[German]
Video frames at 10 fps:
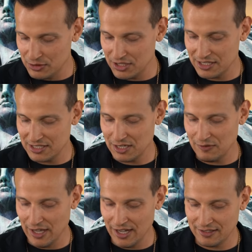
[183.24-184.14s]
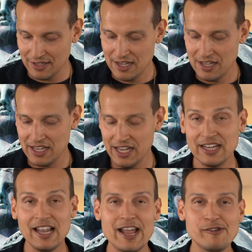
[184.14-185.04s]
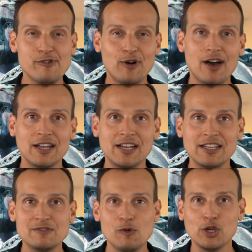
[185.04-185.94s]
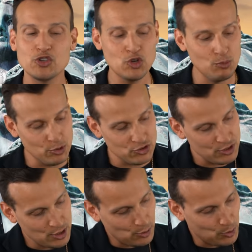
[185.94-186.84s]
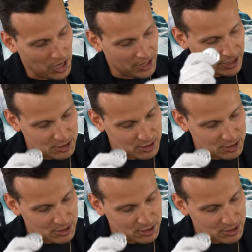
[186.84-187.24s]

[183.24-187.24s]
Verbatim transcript: und sichern Sie sich vielleicht Ihren kleinen Vorrat an diesen wunderschönen Münzen oder an der